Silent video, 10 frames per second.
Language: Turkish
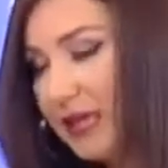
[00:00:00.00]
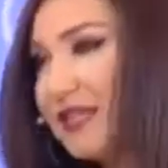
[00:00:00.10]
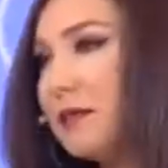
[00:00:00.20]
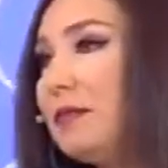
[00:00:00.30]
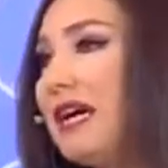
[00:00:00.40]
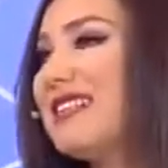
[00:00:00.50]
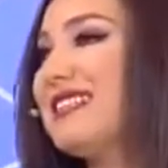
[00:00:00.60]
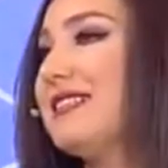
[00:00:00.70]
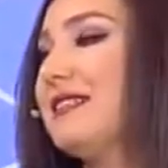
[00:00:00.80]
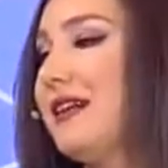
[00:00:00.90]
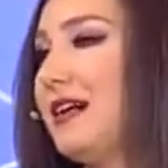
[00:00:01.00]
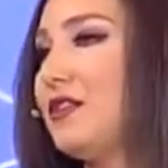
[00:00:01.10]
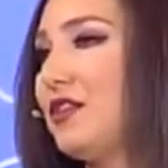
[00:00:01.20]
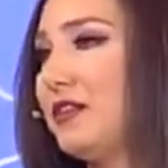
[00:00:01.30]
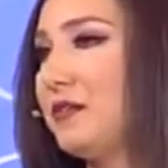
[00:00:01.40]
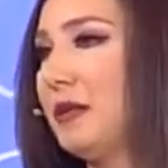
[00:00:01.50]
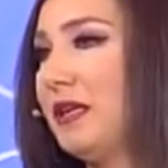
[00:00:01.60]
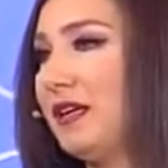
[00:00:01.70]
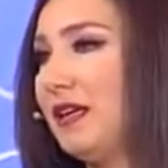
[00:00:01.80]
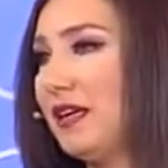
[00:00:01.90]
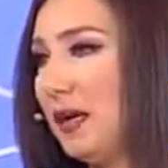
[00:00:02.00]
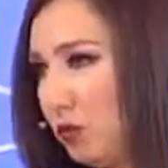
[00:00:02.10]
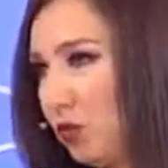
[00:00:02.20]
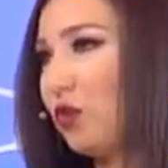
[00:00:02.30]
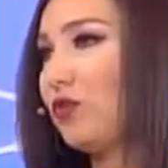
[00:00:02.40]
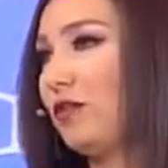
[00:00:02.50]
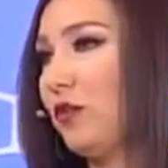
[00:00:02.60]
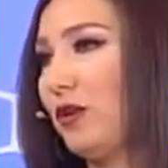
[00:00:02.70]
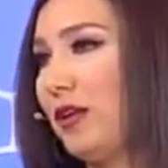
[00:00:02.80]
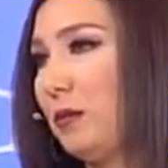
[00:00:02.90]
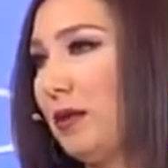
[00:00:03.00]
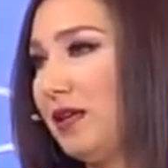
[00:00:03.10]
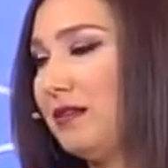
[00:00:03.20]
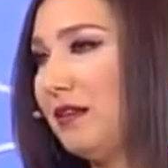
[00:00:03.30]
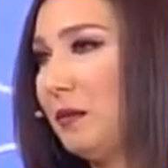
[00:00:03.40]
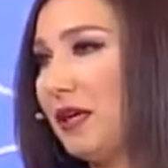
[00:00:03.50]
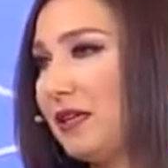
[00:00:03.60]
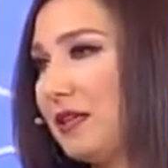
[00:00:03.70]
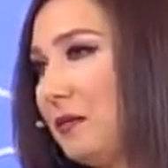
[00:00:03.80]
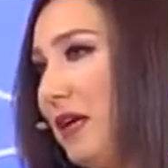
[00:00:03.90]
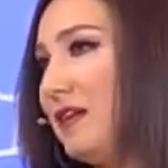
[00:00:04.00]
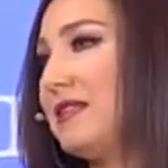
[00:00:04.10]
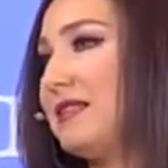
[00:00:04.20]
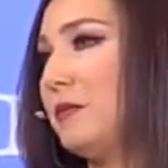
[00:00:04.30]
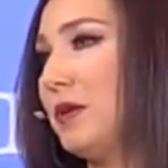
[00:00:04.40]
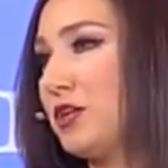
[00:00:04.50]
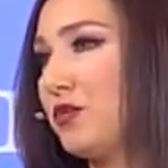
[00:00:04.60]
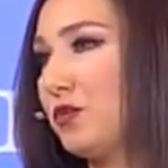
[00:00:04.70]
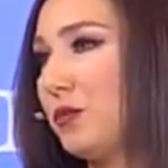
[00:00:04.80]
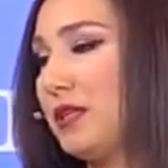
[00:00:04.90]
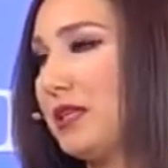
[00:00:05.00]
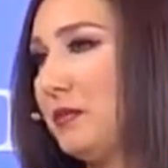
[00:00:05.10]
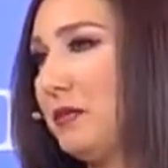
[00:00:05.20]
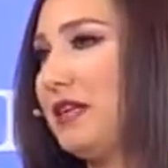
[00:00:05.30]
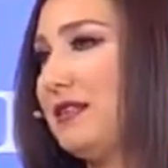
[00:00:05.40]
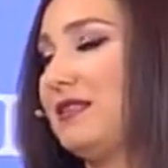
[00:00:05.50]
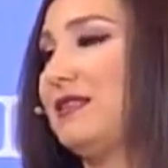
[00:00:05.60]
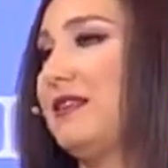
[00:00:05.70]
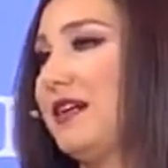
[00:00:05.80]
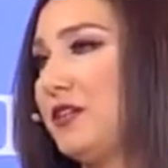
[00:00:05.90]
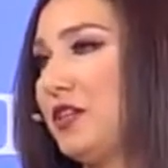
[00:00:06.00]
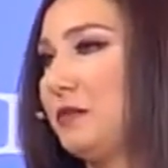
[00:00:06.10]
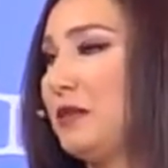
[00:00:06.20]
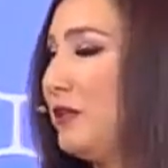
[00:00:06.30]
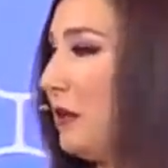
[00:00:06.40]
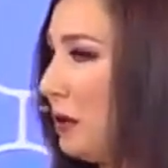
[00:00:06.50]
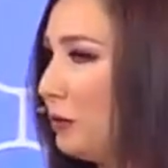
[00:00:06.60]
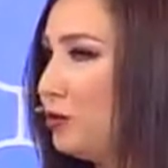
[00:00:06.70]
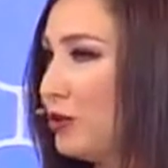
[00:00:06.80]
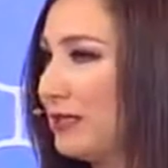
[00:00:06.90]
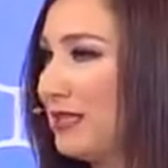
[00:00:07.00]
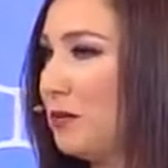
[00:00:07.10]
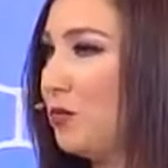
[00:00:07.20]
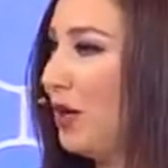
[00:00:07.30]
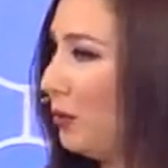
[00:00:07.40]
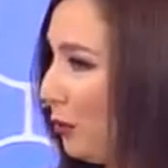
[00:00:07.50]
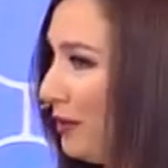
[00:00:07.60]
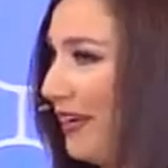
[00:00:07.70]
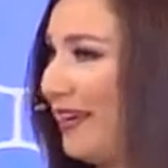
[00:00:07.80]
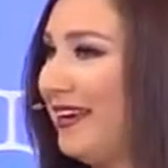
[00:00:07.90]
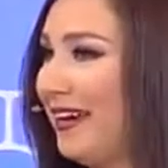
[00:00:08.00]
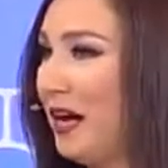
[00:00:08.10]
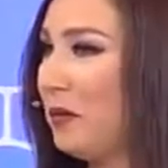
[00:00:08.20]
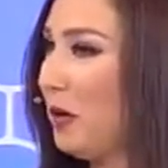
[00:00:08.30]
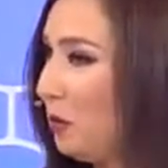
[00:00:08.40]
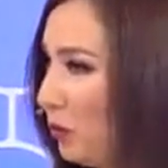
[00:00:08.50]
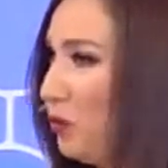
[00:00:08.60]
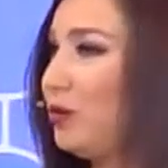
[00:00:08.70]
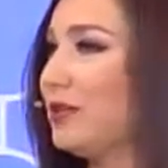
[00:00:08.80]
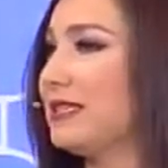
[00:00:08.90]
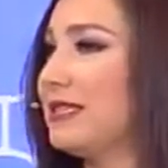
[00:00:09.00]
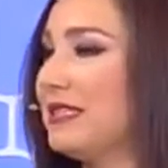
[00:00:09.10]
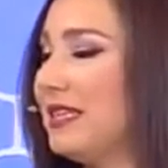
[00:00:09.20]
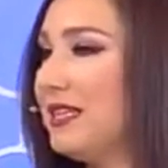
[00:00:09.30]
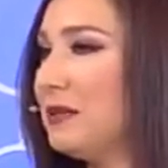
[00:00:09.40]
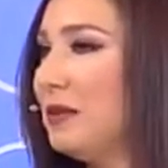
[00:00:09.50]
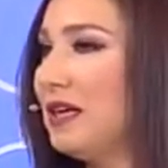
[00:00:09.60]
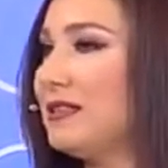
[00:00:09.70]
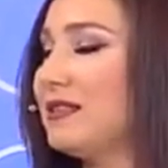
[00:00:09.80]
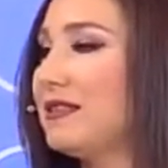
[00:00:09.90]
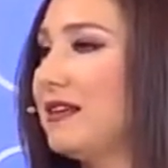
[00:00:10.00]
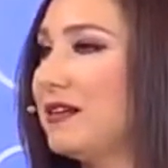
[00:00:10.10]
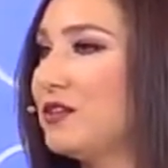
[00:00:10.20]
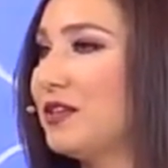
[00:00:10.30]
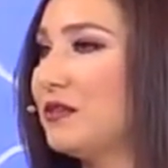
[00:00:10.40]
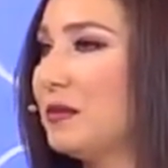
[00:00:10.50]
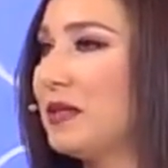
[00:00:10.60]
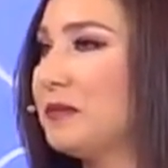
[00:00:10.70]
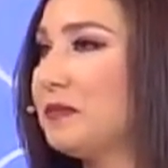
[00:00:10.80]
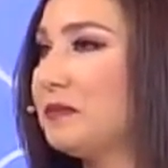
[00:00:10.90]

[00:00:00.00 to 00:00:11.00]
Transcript: Kimler sizi tercih etmeli? Yani bu nokta da önemli değil mi? Kimler size başvurmalı? Kimler sizi tercih etmeli? Tamam 180 Hı -hı. puan okey ama bunun ötesinde kimler sizi tercih etmeli?